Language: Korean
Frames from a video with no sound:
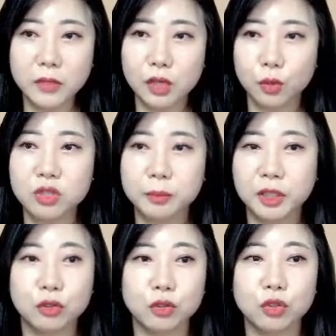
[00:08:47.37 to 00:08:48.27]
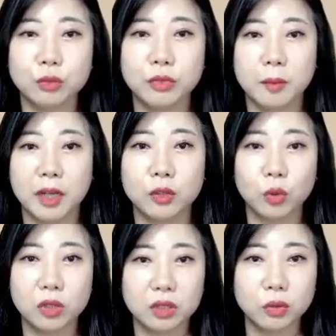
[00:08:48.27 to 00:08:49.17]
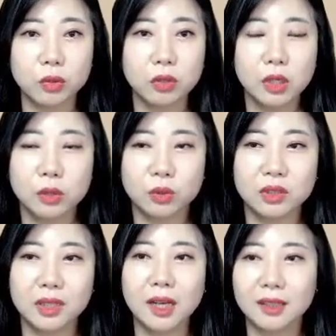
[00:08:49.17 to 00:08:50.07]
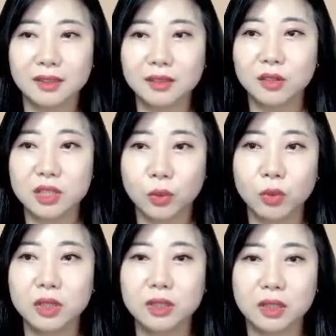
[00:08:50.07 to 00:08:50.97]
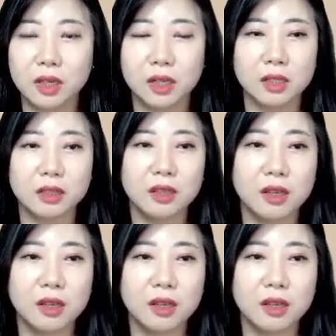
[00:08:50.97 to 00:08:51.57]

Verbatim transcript: 요즘에는 유튜브에 많이 올리고 또 특강 같은 거 이제 올리니까